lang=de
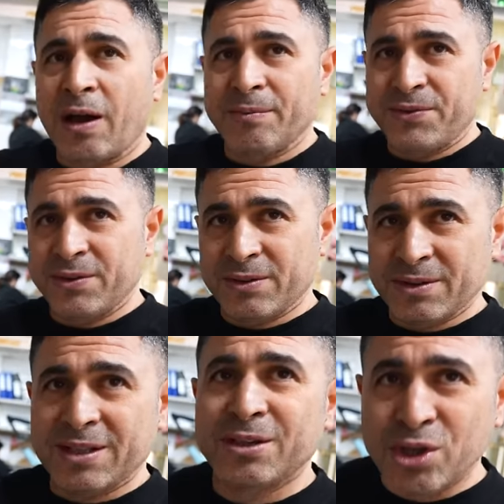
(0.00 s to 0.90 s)

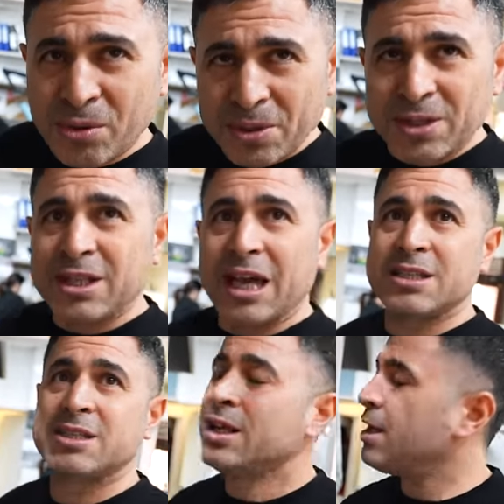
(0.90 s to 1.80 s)
Suppentest. Bester Suppen, Supp,
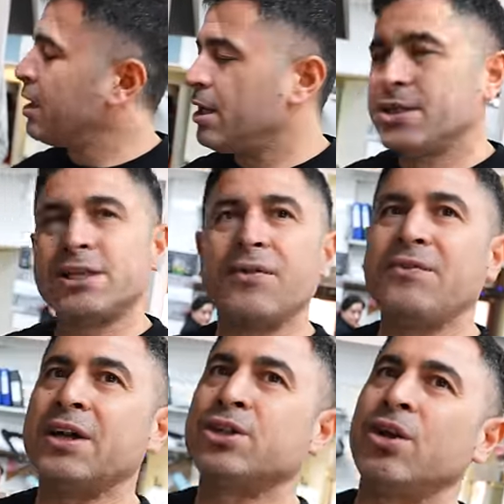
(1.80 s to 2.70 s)
beste Suppe Berlin. Ich habe